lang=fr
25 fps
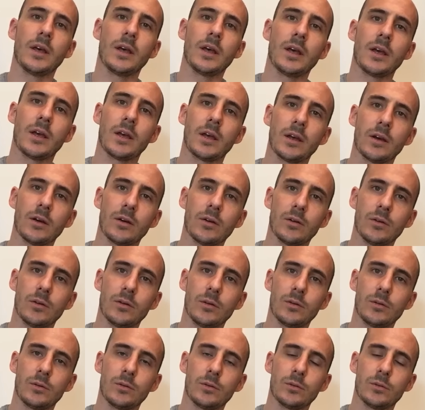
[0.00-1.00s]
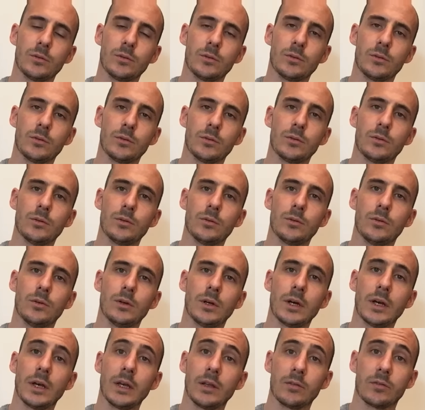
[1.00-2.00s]
euh,
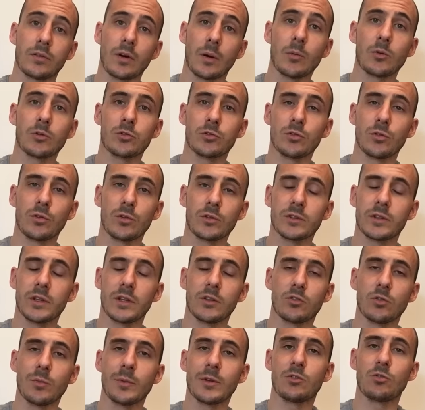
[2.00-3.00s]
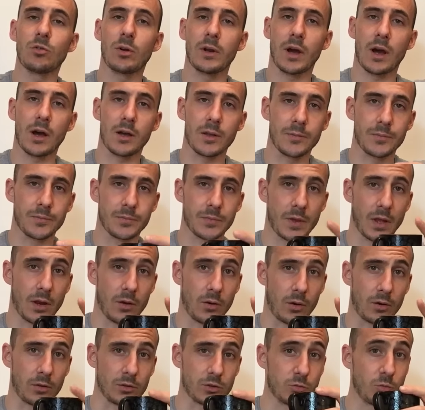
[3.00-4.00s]
et, vraiment de se lancer et de se mettre sur les rails.
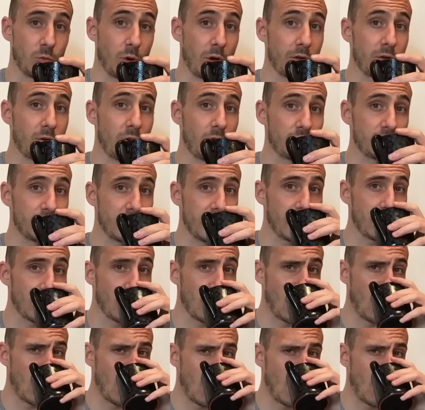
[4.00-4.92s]
Alors, je bois une gorgée.